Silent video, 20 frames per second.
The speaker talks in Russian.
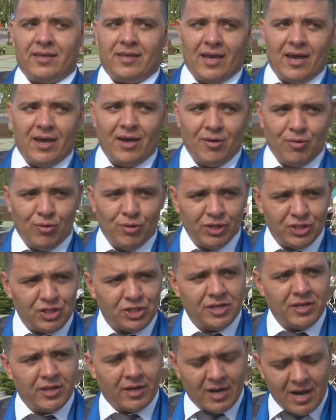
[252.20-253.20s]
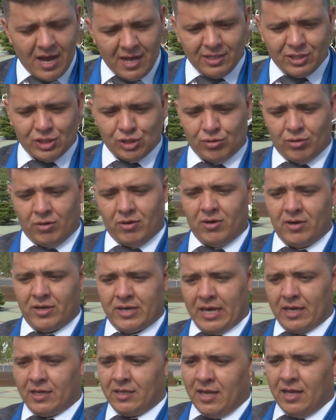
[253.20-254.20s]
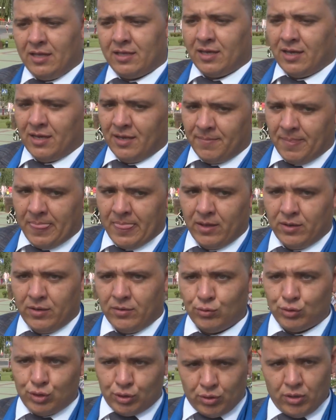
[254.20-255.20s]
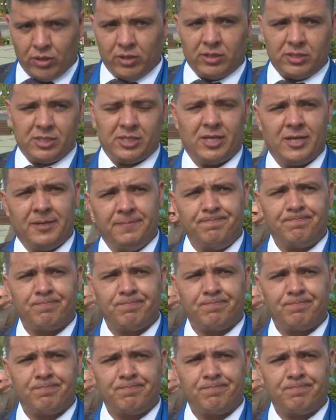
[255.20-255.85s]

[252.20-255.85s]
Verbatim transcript: Я очень рад, что когда-то устроился